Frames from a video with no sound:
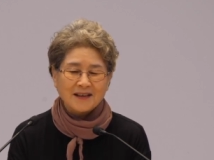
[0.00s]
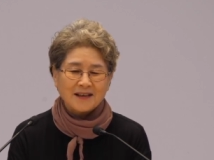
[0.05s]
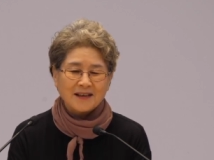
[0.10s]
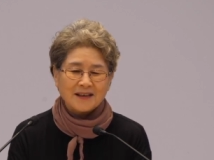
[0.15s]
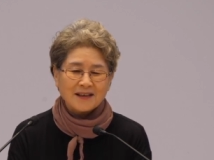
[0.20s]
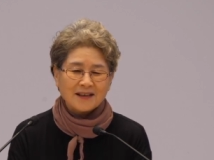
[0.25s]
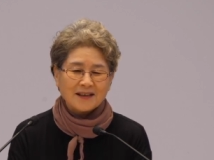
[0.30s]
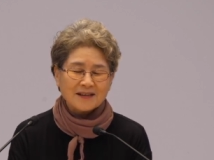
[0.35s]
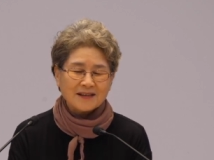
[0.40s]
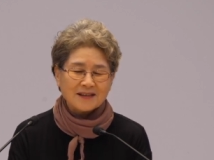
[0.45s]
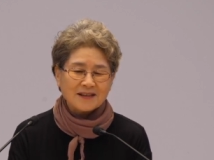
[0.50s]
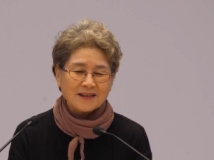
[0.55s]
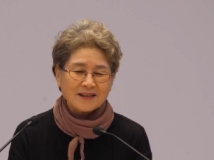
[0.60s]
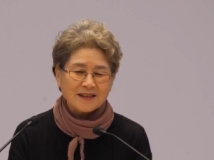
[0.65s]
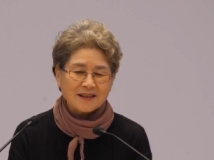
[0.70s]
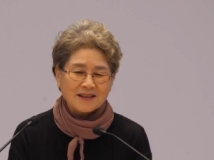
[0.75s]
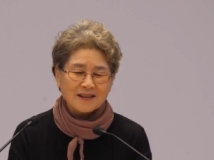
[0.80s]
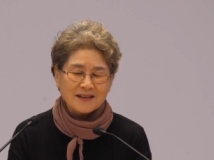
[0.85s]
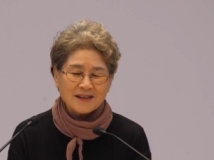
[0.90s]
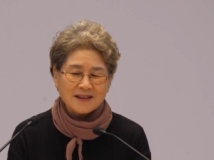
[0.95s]
그래서
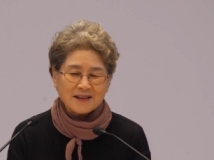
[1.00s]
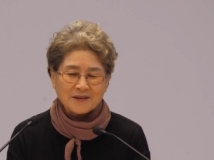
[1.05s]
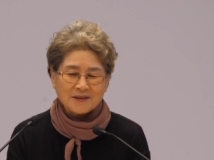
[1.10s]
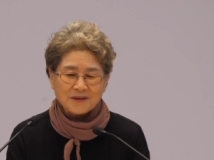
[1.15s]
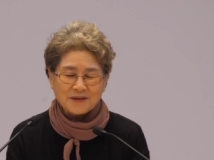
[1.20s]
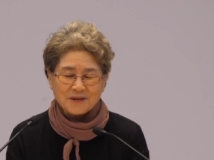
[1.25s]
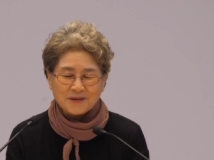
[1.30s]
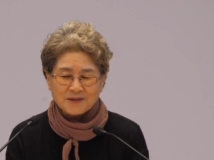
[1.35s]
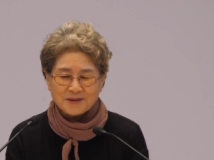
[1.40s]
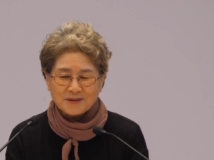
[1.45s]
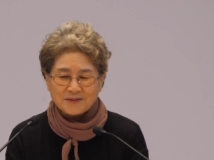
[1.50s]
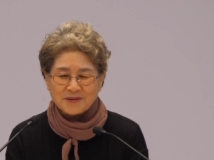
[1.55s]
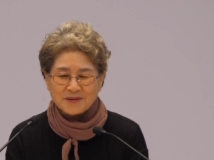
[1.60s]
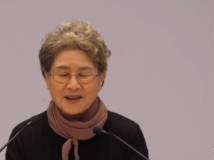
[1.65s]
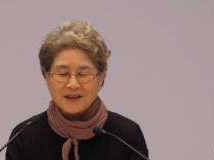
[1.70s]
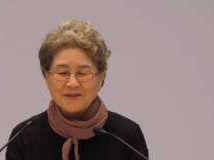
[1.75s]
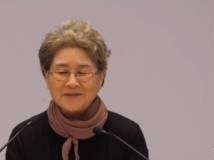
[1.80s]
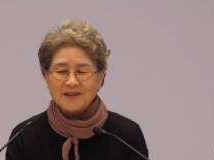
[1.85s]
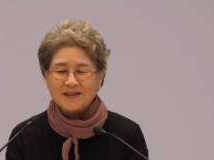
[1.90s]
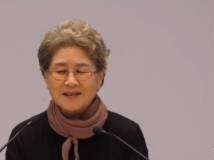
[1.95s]
근데 요즘
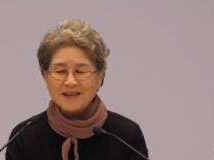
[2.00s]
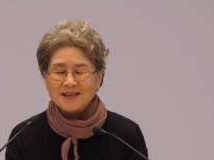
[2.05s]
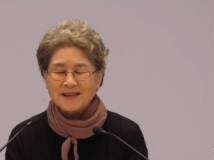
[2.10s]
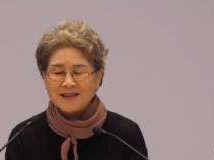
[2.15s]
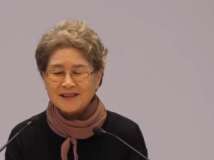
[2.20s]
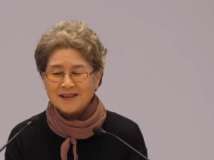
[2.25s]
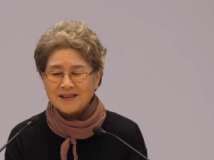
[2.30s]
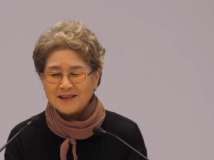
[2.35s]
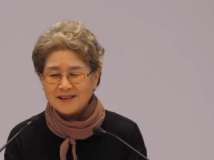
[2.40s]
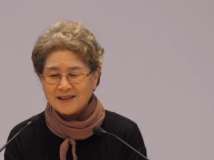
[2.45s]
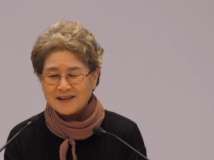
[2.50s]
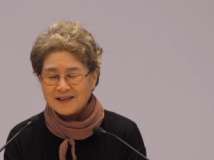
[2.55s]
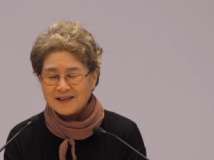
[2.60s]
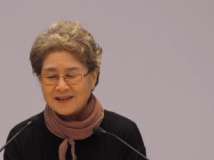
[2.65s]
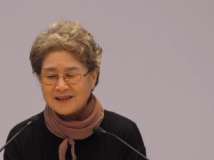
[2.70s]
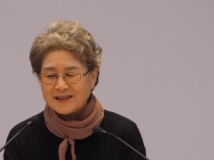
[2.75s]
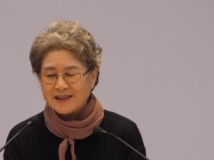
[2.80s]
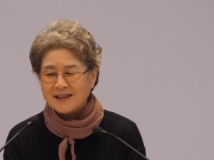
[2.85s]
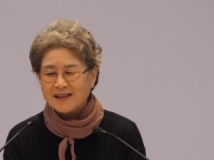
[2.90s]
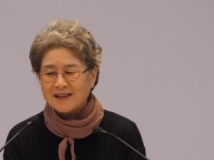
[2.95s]
사람들
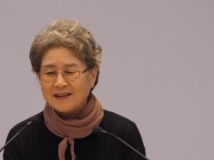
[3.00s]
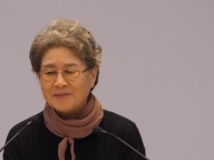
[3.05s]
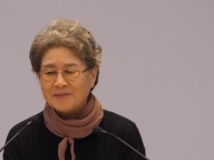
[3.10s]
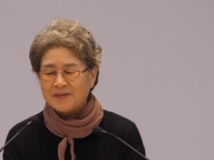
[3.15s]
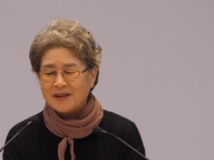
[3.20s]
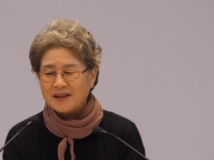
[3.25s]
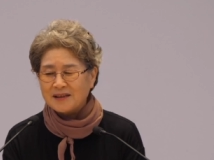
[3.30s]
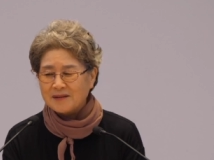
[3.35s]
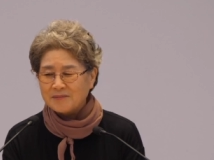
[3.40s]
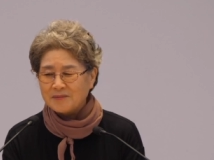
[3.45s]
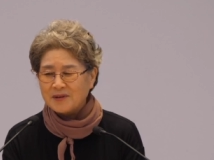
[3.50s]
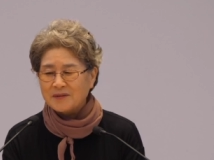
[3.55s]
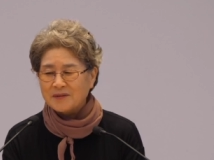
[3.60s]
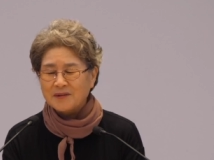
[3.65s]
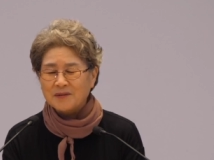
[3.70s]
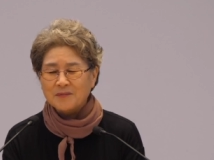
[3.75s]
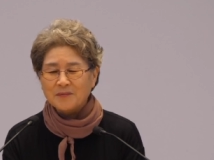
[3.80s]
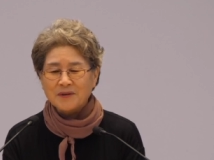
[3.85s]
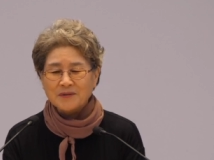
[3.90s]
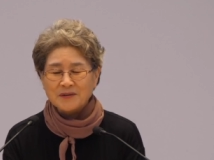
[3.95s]
진짜 많이
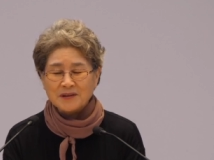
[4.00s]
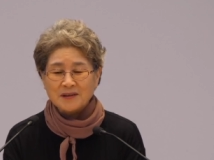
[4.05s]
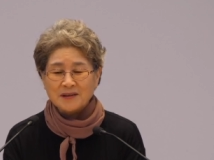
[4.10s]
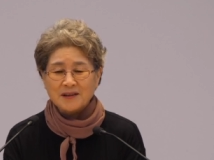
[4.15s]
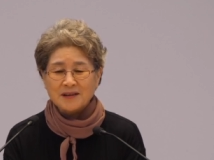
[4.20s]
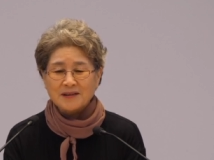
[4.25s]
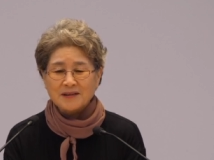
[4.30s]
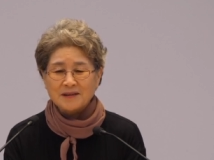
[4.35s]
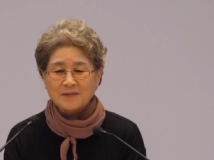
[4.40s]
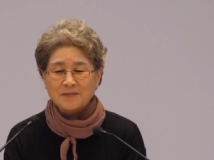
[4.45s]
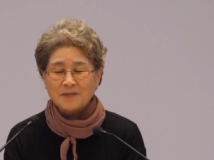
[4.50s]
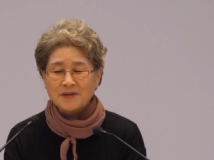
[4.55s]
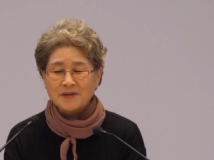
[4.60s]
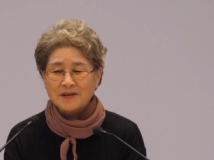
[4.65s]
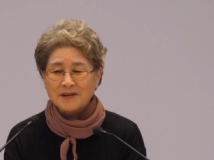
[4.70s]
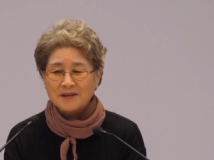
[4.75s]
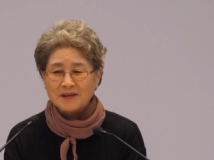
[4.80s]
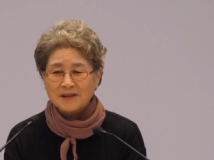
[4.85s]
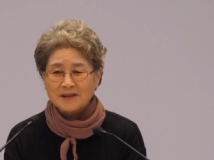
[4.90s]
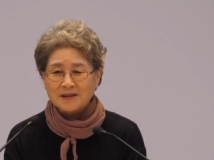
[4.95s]
먹고 폭식해서
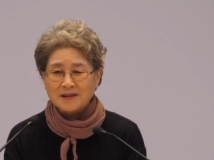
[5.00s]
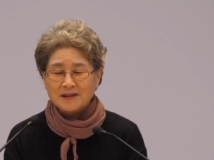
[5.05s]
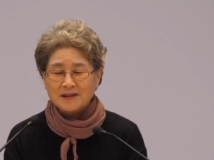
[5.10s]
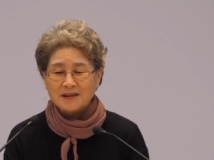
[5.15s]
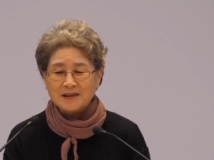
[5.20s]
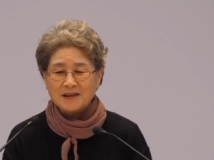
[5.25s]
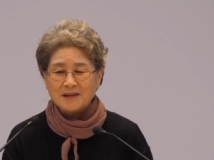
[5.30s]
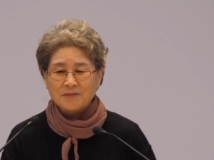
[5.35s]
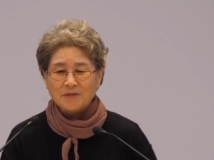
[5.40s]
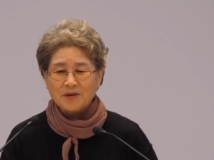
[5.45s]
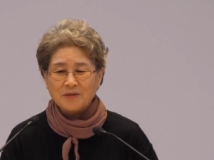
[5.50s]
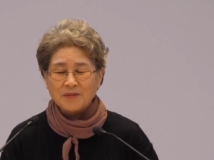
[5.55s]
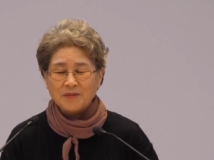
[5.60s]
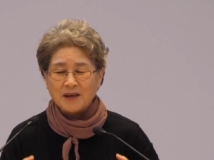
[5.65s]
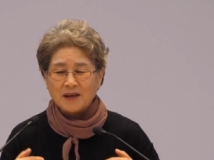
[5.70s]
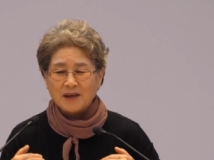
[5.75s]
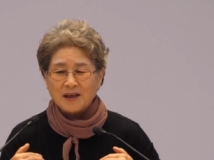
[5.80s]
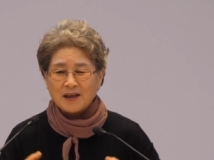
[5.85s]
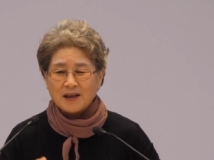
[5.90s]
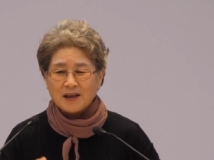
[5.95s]
병이 들어서 이 몸에
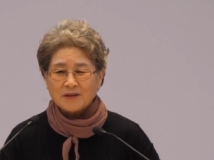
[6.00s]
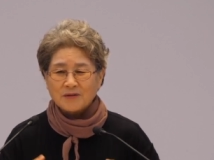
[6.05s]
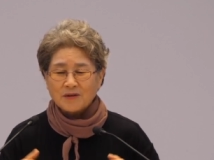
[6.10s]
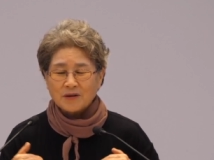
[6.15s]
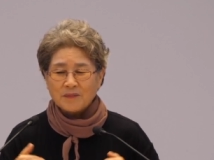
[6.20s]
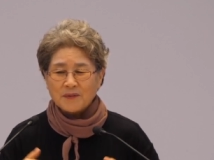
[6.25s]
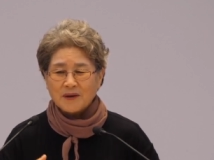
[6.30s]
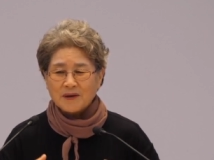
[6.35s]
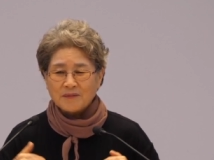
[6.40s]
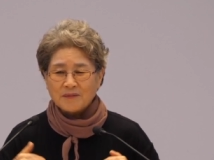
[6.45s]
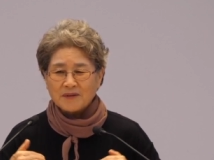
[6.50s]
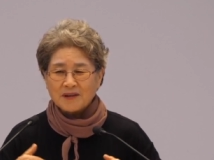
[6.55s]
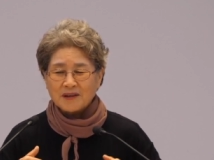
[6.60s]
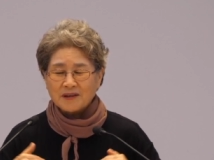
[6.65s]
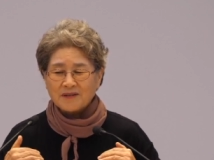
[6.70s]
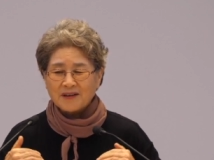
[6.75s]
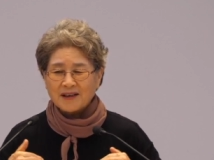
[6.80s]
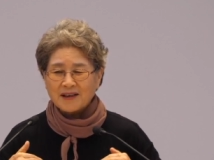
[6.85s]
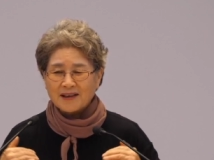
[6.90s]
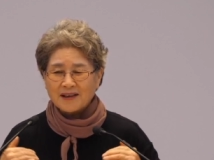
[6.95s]
노폐물이
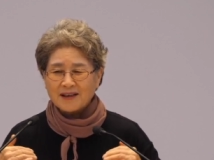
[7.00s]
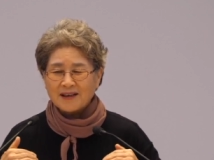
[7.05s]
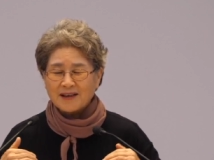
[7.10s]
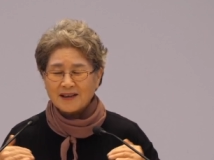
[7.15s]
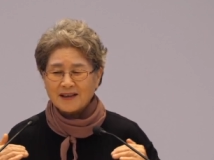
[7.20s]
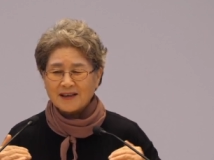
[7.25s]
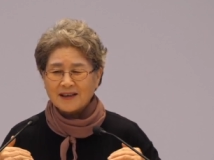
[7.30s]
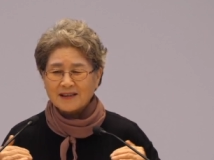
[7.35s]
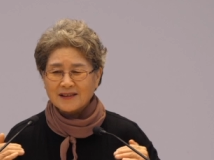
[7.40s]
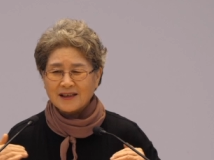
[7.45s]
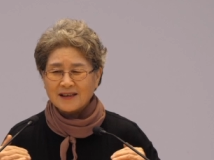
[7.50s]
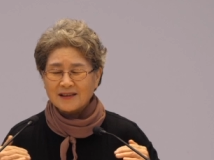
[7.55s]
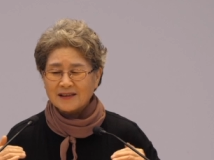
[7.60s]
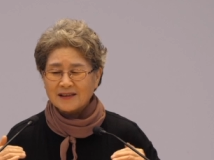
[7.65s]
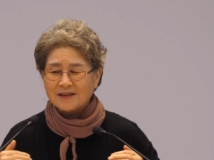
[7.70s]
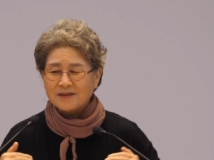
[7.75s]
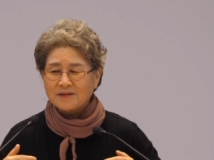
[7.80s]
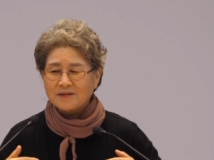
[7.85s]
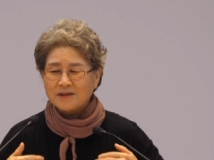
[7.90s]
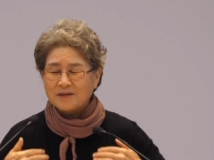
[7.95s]
꽉
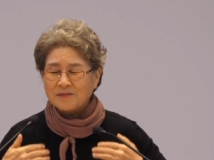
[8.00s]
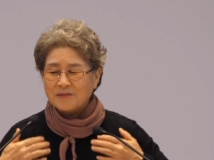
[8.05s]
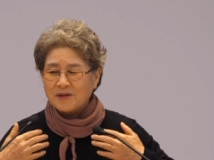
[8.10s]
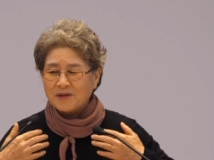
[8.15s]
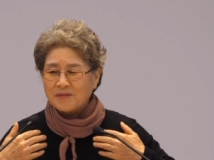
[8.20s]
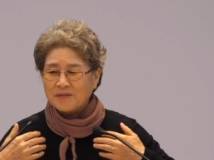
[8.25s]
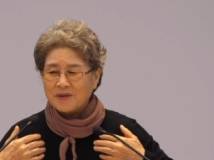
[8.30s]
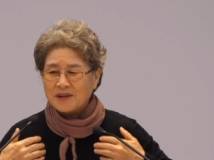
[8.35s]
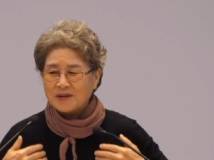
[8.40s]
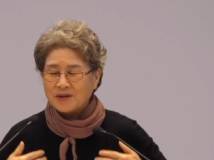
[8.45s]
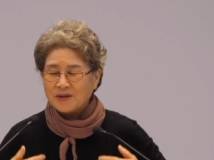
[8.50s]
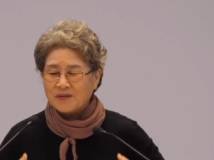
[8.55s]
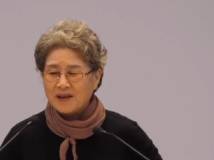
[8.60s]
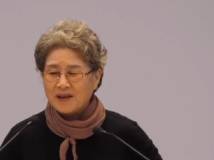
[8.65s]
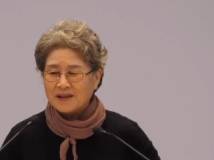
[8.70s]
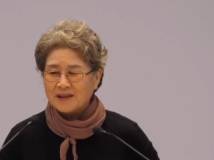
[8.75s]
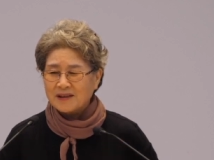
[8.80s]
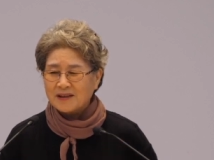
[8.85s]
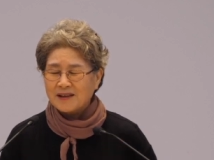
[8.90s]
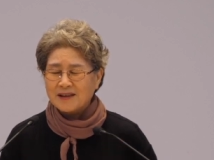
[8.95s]
쌓여서 우리 몸이
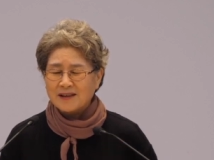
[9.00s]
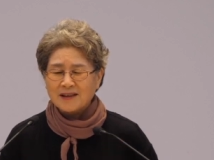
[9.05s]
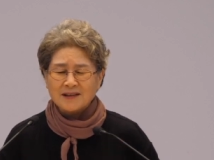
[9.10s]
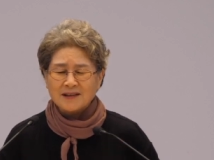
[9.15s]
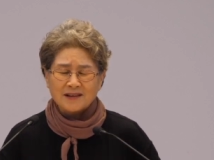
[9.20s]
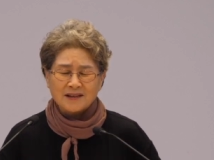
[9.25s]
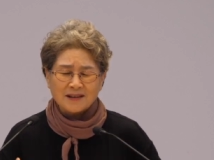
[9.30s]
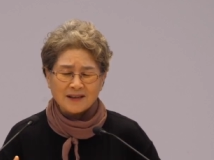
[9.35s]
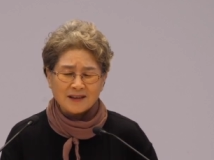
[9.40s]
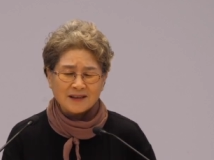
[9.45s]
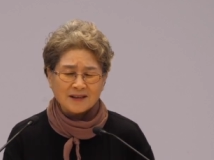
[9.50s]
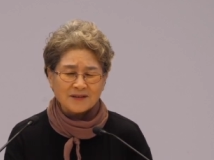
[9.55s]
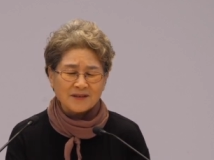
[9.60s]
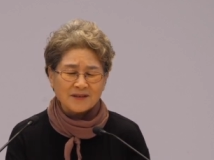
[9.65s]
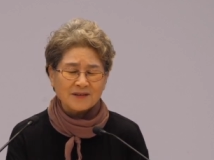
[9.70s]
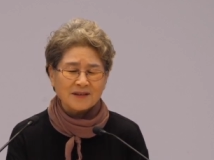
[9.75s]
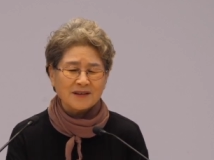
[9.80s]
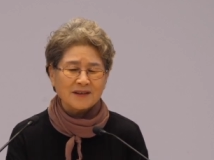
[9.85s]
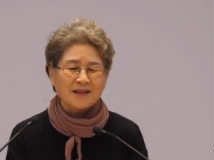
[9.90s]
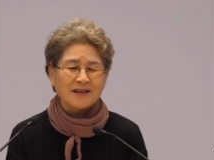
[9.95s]
소화기계가
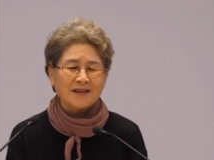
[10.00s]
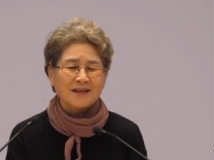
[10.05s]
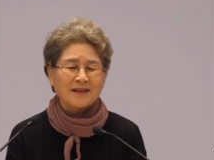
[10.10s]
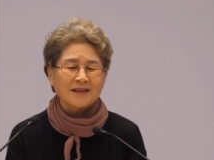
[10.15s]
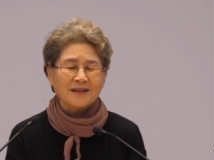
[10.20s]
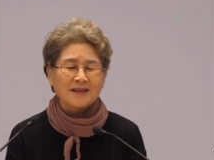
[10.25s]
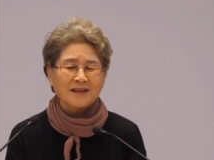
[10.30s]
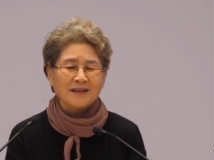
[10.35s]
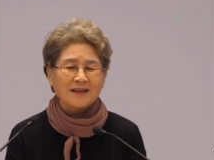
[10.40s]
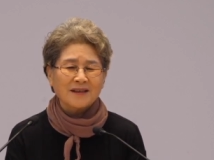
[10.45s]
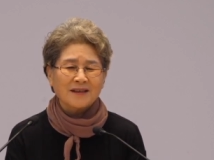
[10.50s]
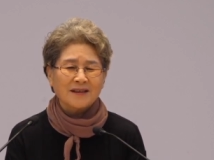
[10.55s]
쓰레기통이 되어 있는 거예요.